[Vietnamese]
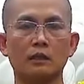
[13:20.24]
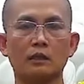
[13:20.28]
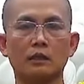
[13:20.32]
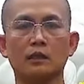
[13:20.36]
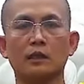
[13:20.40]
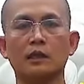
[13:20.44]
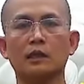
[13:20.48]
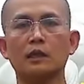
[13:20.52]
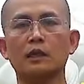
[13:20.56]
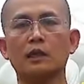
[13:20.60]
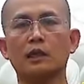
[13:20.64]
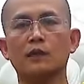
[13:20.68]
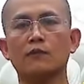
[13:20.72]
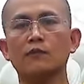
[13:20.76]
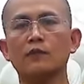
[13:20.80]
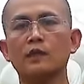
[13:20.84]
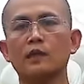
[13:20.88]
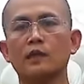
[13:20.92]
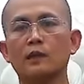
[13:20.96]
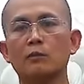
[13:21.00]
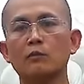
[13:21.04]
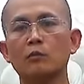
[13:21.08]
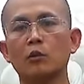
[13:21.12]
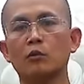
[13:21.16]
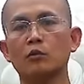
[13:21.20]
nghĩ rằng vì
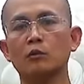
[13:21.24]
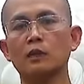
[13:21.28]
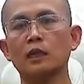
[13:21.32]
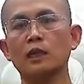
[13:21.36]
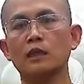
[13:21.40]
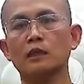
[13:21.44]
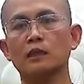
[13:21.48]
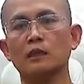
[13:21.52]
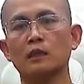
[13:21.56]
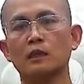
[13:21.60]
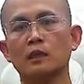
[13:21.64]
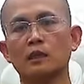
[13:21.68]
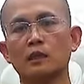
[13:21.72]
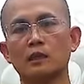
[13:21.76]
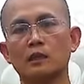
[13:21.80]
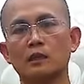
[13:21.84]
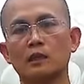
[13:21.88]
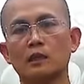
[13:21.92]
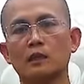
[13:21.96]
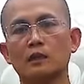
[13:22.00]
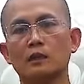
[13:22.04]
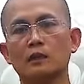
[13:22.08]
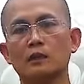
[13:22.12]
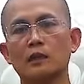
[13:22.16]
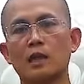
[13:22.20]
cái mục đích
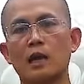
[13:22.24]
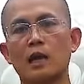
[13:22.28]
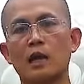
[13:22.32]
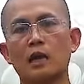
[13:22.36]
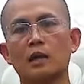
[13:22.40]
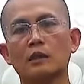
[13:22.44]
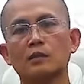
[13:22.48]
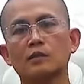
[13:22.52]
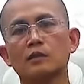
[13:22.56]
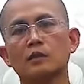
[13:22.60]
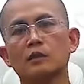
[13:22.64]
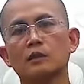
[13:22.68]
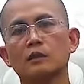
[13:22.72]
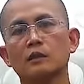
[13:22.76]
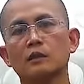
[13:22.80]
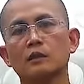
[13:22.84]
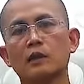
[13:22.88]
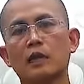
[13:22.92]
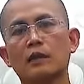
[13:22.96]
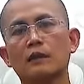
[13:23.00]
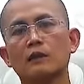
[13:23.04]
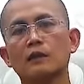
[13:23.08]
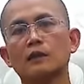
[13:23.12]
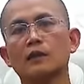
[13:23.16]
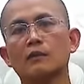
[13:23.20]
để ta chứng
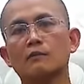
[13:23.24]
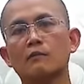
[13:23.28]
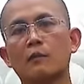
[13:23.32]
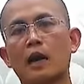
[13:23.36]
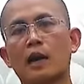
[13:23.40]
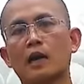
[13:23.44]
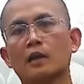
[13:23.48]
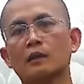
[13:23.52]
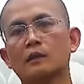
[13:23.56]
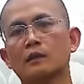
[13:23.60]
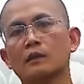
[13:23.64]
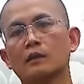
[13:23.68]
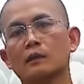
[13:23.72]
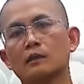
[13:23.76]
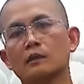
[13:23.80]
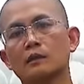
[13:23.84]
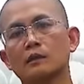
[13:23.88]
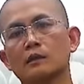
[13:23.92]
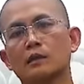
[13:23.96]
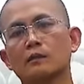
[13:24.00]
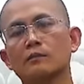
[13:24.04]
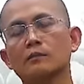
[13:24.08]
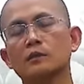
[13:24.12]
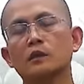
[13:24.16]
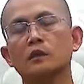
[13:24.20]
đắc niết bàn
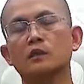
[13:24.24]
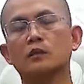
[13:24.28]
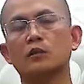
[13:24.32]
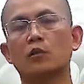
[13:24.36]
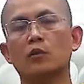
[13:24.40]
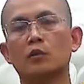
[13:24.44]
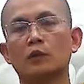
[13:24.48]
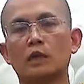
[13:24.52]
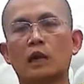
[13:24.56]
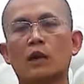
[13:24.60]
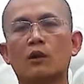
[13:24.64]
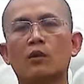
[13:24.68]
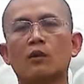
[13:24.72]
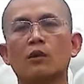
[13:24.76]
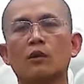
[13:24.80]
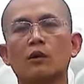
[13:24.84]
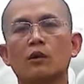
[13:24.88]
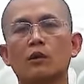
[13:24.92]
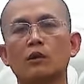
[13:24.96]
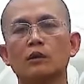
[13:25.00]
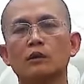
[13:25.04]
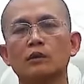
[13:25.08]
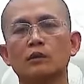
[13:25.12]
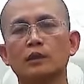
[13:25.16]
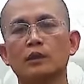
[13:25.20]
chấm dứt khổ đau
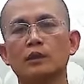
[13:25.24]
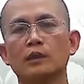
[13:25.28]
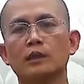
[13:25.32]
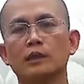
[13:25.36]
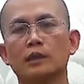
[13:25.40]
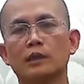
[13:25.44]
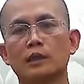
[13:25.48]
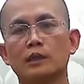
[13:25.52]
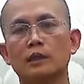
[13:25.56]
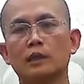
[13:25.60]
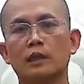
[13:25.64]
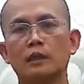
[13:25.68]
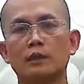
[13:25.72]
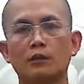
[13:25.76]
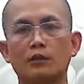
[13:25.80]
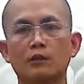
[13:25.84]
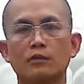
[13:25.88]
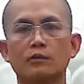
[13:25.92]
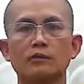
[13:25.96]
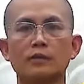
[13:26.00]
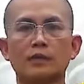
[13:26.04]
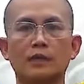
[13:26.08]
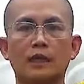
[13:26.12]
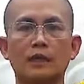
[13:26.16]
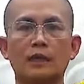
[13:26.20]
thì cái đấy nó
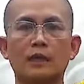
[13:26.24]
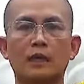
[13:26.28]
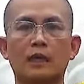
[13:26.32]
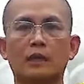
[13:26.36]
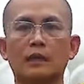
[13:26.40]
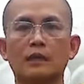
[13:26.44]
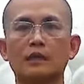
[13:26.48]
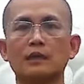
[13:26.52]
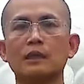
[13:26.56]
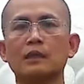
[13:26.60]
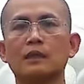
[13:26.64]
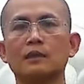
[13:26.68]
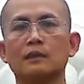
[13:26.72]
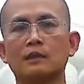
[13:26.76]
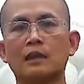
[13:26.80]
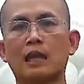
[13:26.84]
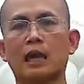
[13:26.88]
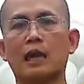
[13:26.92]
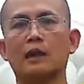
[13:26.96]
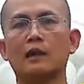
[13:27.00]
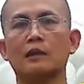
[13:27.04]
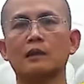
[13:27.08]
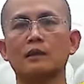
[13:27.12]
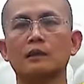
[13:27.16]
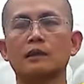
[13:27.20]
cũng sẽ là cái nền
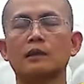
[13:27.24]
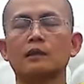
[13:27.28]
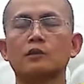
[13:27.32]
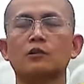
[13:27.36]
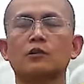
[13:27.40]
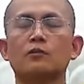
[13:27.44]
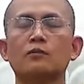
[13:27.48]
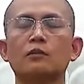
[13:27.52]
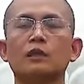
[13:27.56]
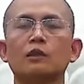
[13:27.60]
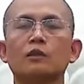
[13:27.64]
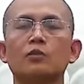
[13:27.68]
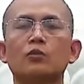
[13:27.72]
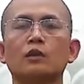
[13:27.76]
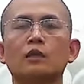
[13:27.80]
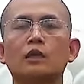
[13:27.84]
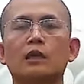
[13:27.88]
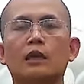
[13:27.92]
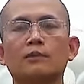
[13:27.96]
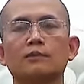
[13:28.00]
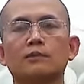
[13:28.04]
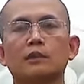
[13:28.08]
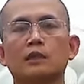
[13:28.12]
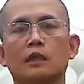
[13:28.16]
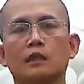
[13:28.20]
tảng để cho mình luôn
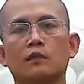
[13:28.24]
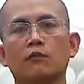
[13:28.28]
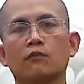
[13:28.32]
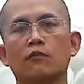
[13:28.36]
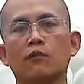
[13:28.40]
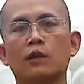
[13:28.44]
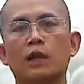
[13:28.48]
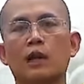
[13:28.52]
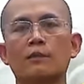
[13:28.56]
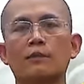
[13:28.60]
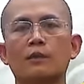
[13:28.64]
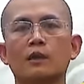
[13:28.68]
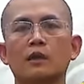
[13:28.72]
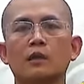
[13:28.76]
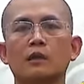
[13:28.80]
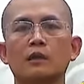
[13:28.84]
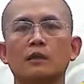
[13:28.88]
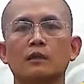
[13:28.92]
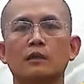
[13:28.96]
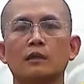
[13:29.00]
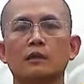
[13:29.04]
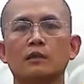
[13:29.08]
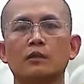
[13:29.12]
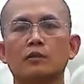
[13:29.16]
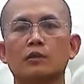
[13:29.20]
gặp chánh pháp
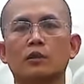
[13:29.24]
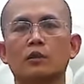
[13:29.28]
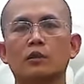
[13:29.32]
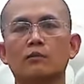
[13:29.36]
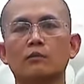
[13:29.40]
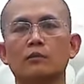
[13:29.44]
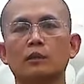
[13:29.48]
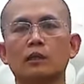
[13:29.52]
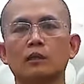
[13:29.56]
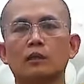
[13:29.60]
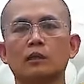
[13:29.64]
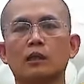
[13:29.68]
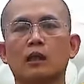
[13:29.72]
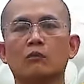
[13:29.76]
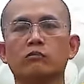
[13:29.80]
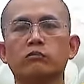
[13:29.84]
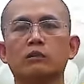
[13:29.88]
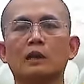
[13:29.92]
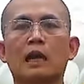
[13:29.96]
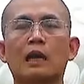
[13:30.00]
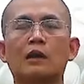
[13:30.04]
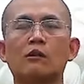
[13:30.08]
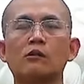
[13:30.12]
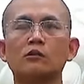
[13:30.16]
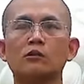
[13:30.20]
để cho mình học
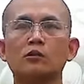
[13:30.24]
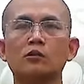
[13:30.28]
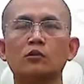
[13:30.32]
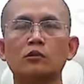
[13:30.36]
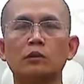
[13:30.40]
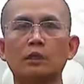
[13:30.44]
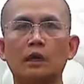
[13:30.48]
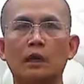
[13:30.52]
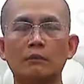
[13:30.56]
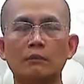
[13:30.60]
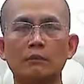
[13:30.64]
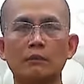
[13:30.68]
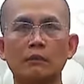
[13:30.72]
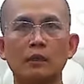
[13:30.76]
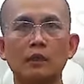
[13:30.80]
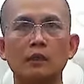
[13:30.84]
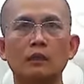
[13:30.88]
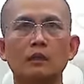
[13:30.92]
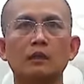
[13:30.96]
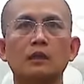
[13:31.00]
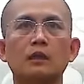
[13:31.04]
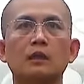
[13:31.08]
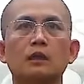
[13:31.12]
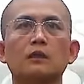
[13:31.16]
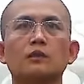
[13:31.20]
đạo tu tâm
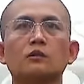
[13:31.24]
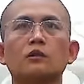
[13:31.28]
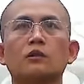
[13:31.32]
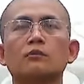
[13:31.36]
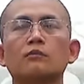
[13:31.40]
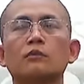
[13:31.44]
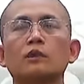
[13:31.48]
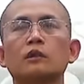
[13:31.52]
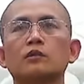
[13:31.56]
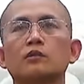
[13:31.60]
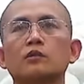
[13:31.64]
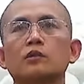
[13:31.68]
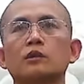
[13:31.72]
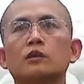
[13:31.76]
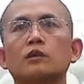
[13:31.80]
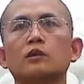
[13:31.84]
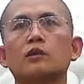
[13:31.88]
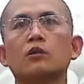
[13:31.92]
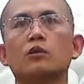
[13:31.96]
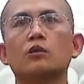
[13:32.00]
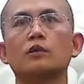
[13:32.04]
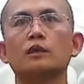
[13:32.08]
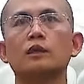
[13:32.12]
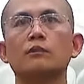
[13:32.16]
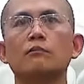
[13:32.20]
để cho mình chứng
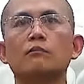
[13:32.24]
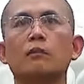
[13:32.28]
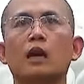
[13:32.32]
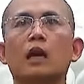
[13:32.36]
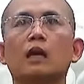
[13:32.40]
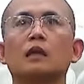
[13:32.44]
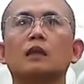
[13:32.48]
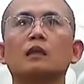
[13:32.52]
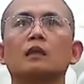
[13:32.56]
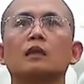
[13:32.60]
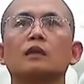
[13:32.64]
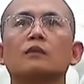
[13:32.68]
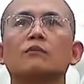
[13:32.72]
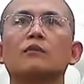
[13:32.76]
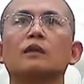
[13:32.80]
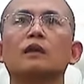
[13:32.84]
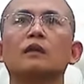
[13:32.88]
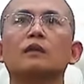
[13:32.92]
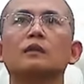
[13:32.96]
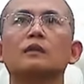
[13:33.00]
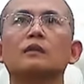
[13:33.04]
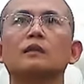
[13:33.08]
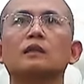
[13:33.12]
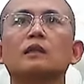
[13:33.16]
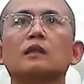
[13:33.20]
ngộ niết bàn vậy
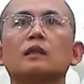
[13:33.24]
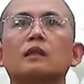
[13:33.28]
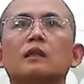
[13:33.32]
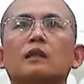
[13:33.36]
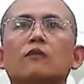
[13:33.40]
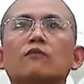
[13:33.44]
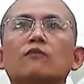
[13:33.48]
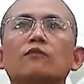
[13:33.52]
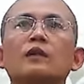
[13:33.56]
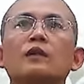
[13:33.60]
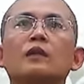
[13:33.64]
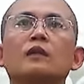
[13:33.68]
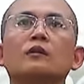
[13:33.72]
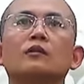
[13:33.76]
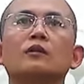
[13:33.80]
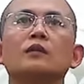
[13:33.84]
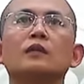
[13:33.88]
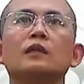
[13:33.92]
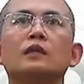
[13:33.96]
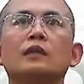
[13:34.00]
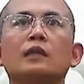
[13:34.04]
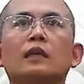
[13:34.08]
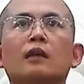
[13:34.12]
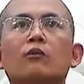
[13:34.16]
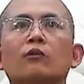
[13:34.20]
thì cái phước nó đi
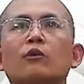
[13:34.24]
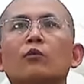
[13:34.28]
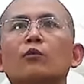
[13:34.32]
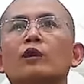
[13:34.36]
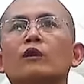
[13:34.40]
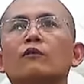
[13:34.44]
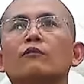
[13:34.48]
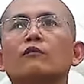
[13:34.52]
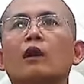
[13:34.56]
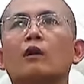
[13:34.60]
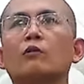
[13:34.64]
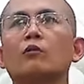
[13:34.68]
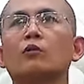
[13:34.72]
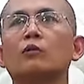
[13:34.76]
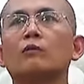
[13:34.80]
theo nguyện vọng của